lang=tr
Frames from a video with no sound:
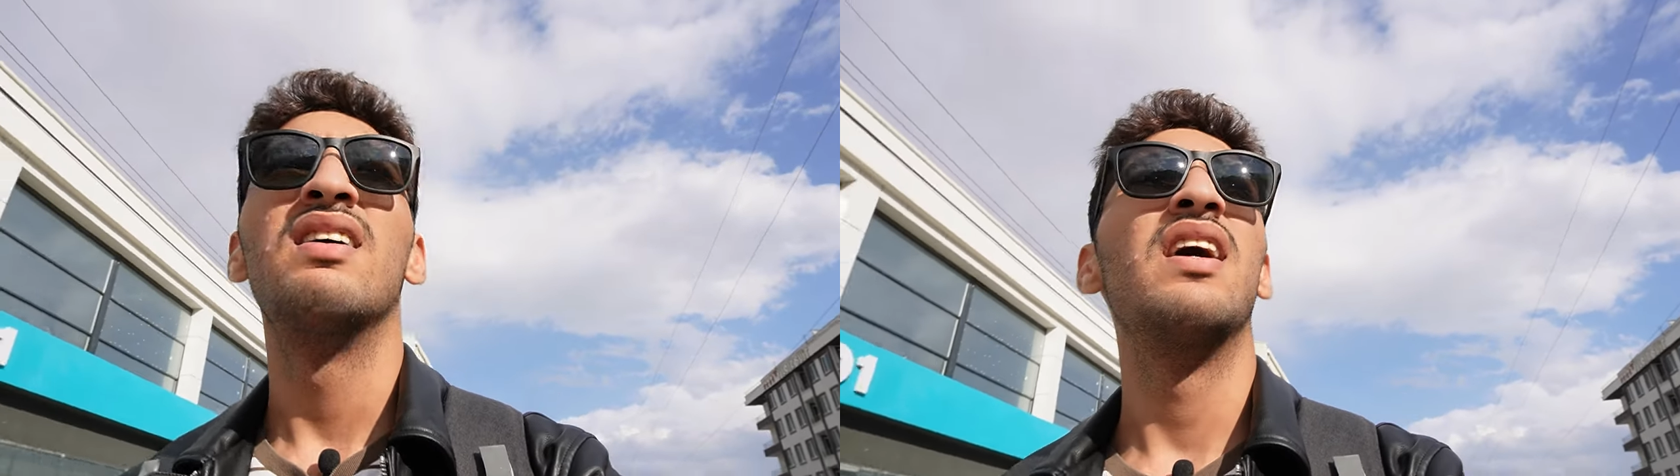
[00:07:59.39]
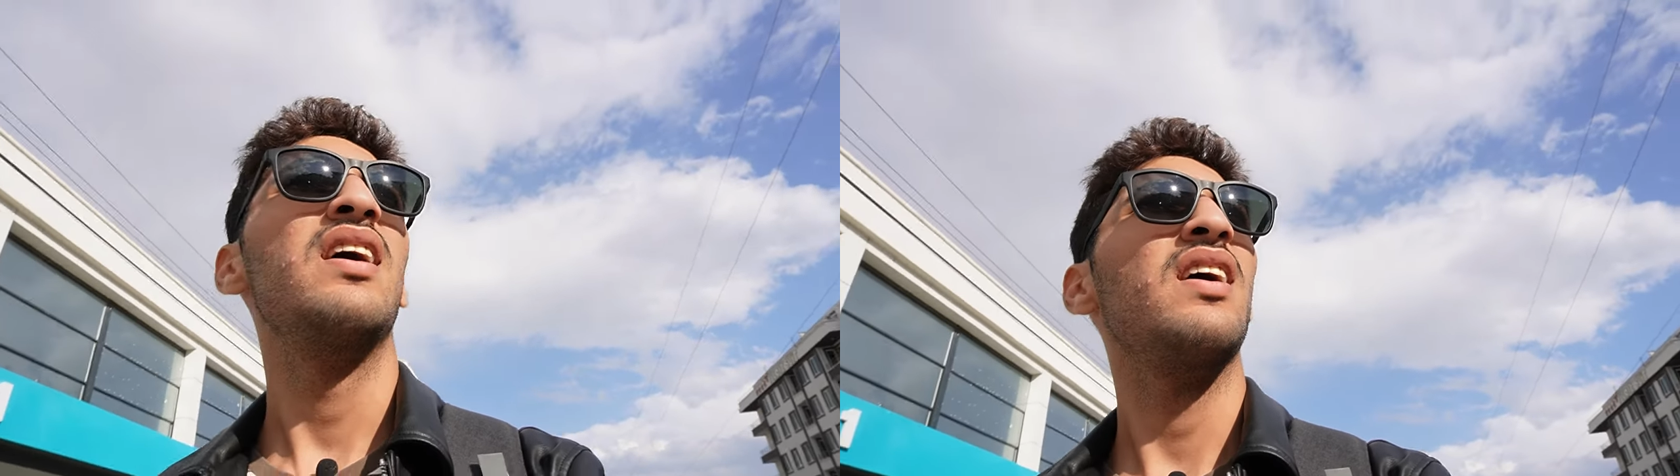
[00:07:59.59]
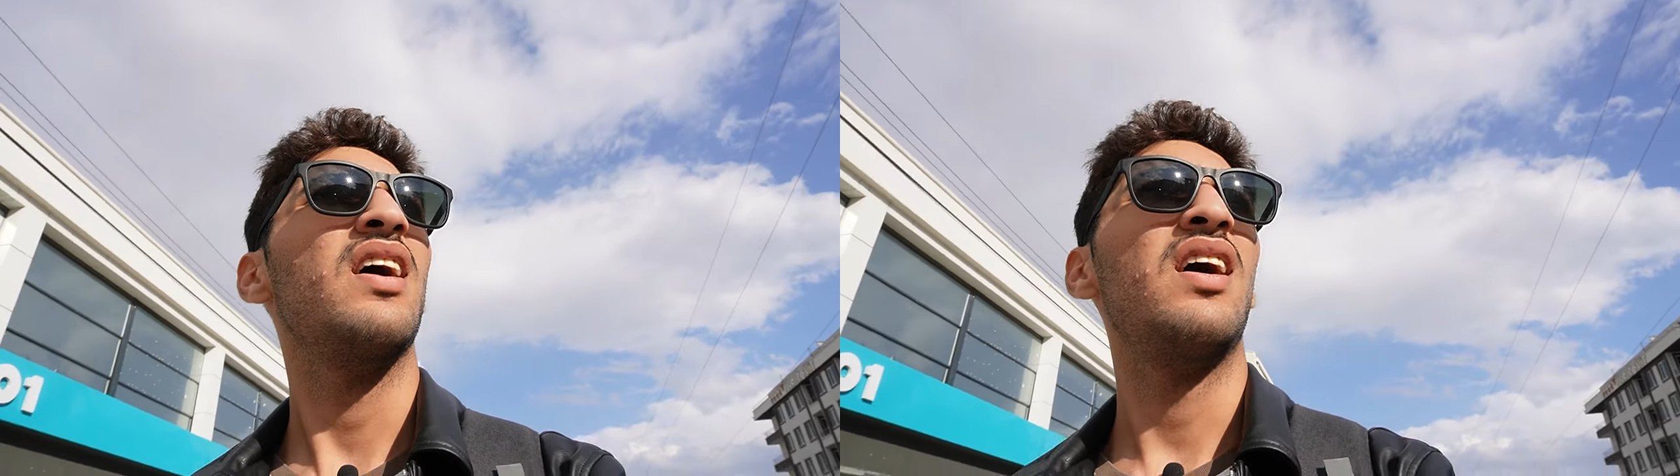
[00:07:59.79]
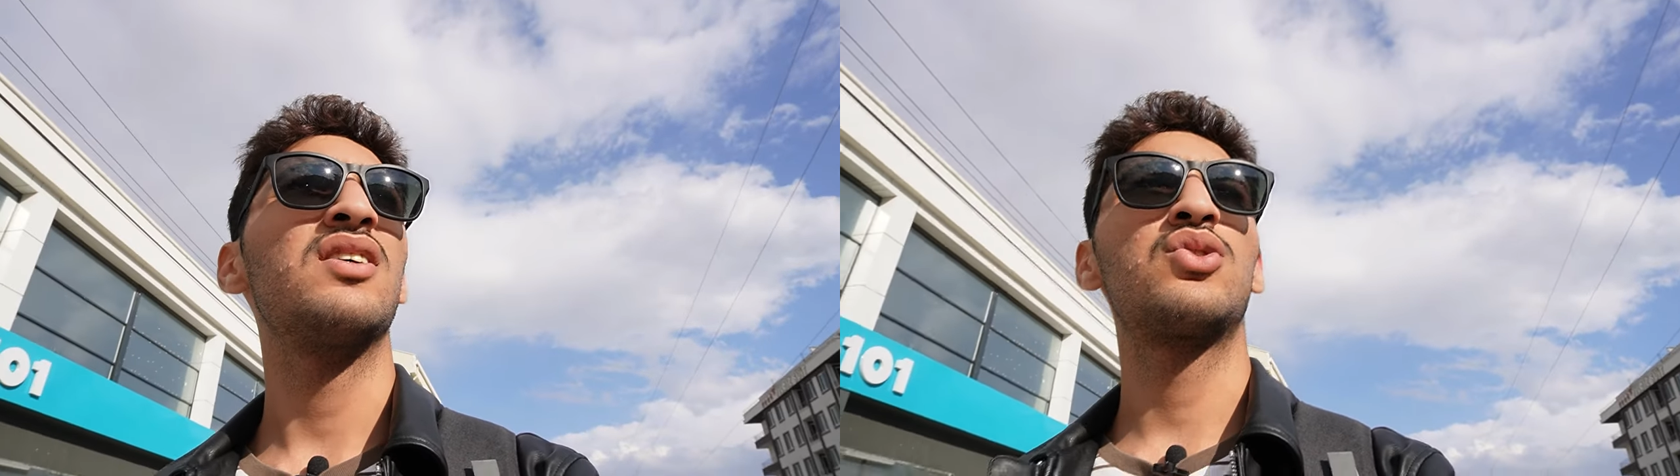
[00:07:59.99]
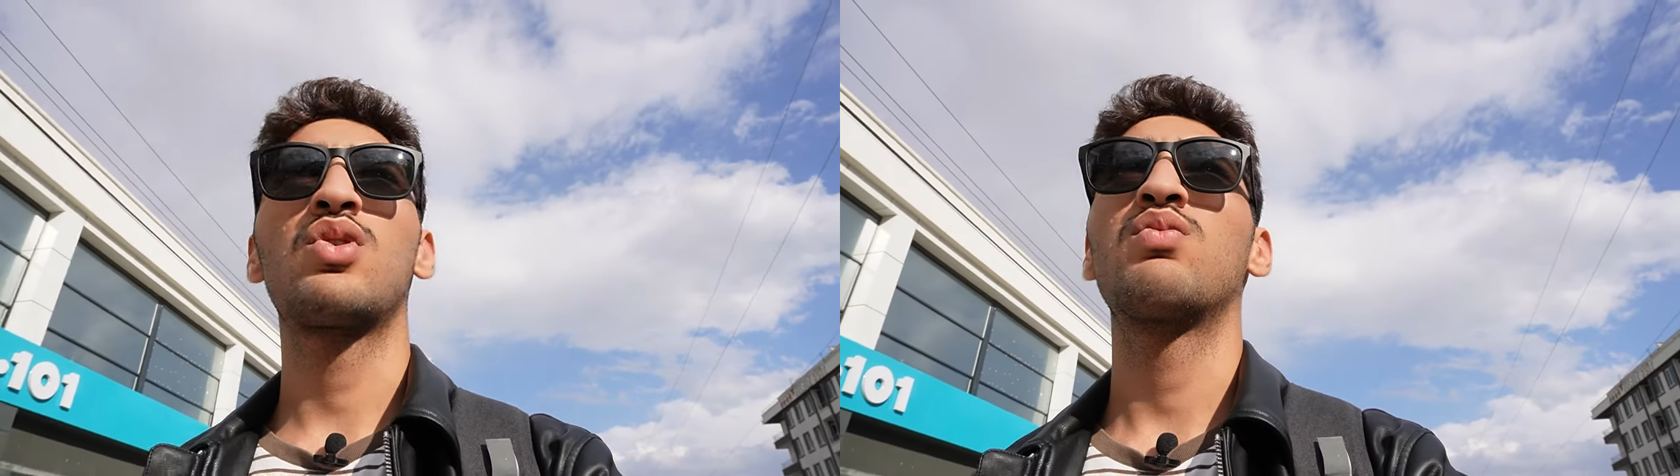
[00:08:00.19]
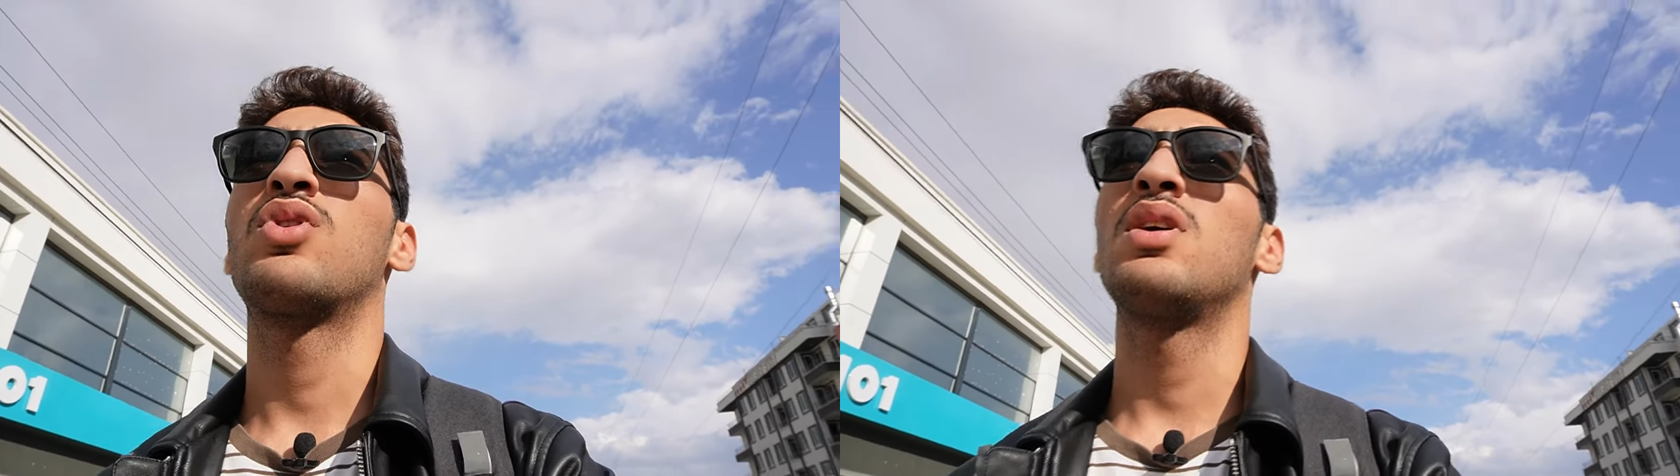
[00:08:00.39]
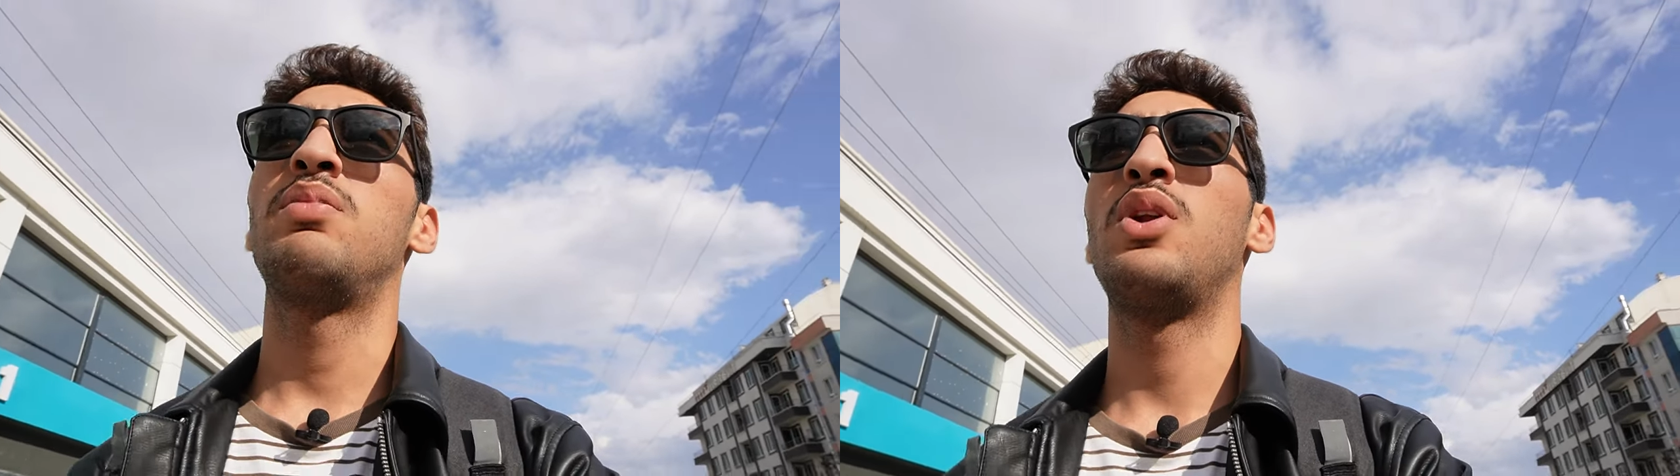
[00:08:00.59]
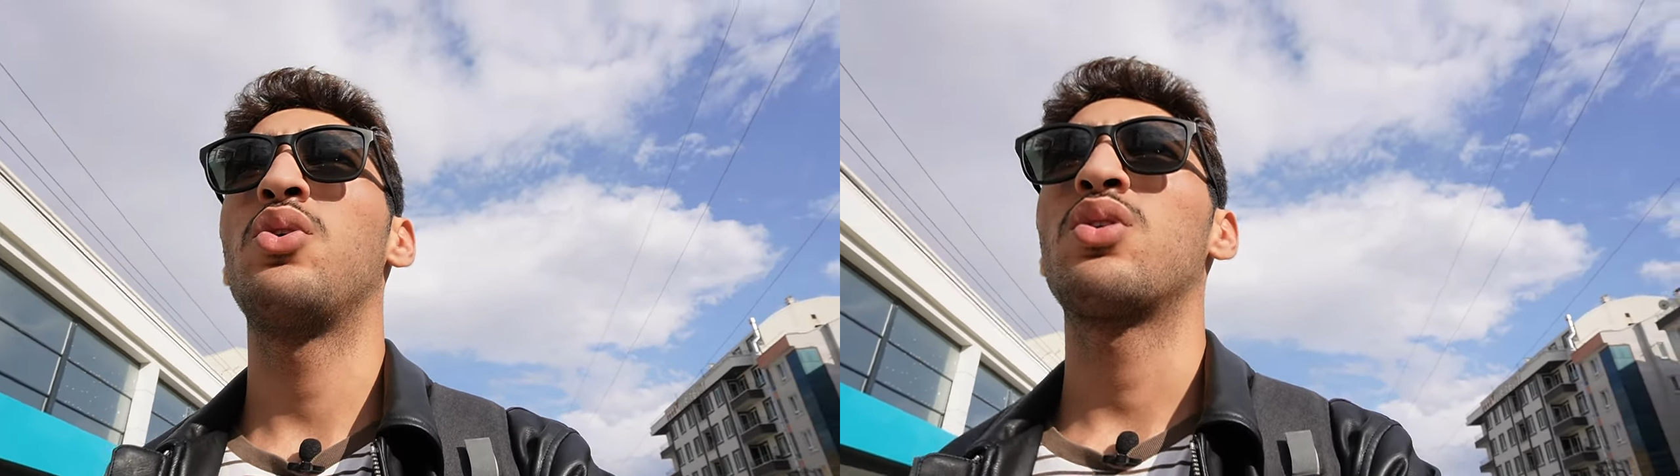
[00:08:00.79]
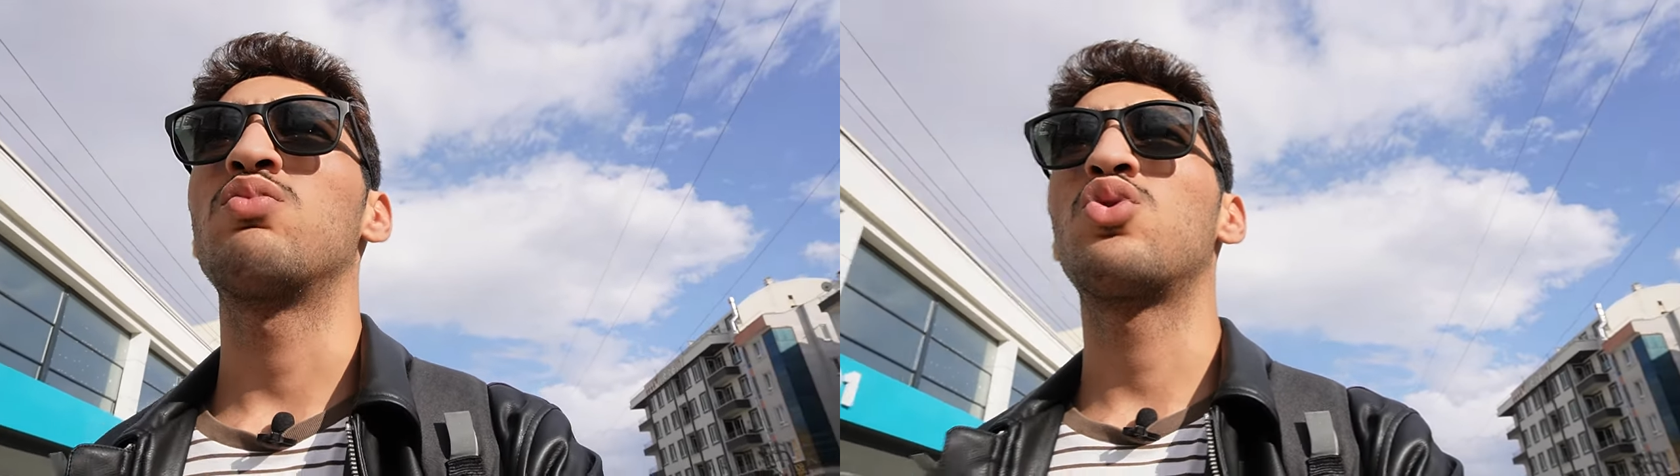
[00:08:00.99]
Ee, az çok burayı biliyorum.